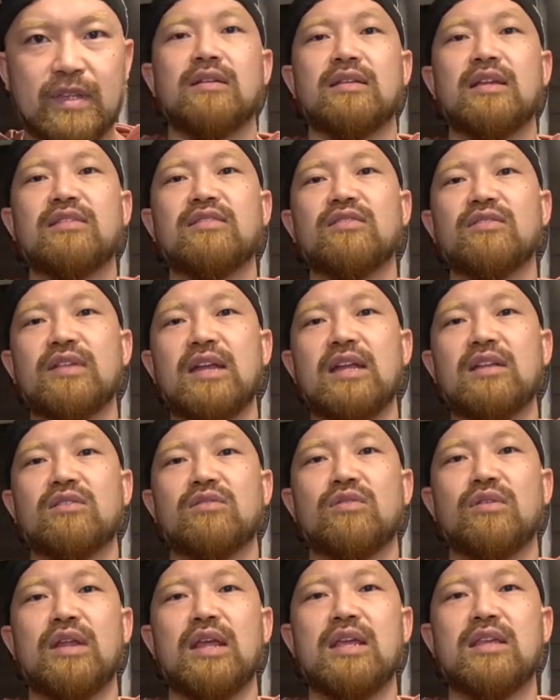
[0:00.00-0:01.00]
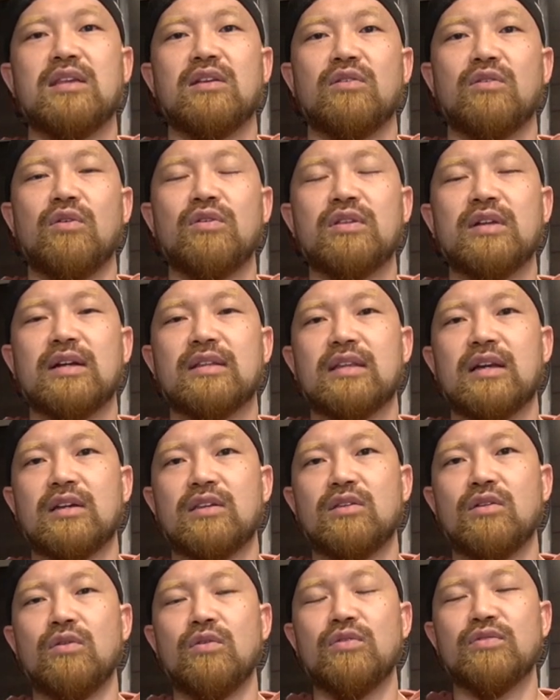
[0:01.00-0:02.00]
ですので、トレーニングにおいては妥
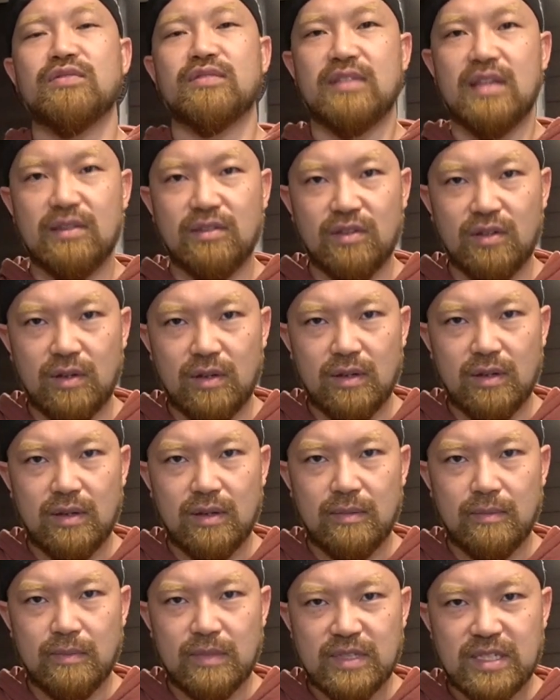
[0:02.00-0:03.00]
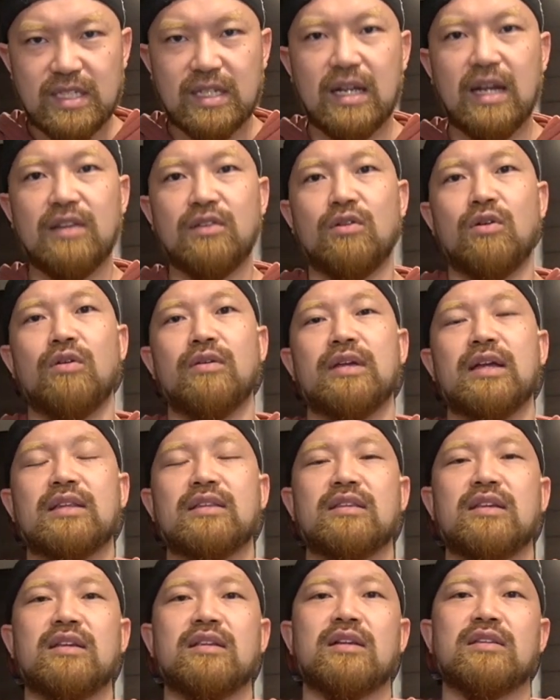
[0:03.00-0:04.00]
協をせず、しっかりと
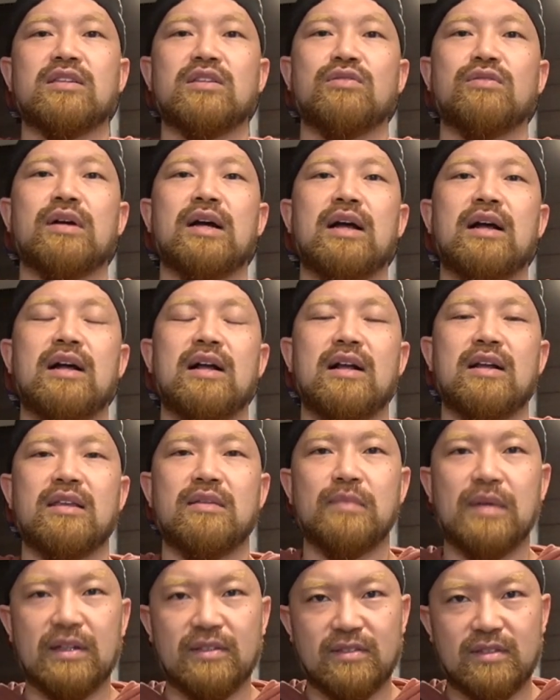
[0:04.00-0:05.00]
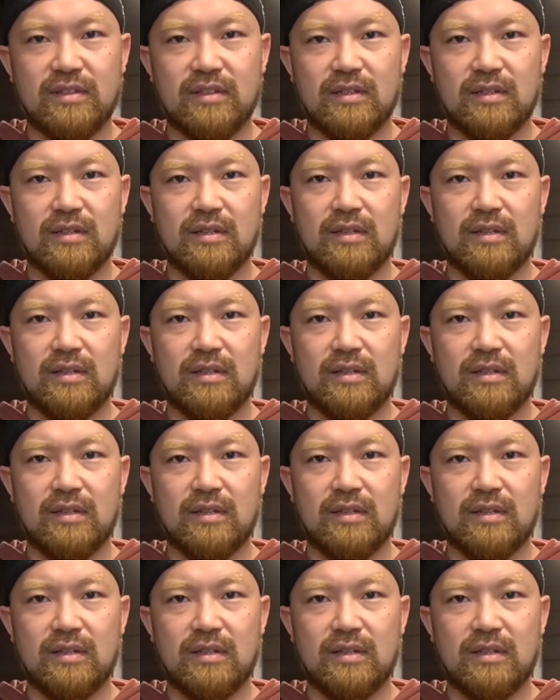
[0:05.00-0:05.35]
やっていた自負があります。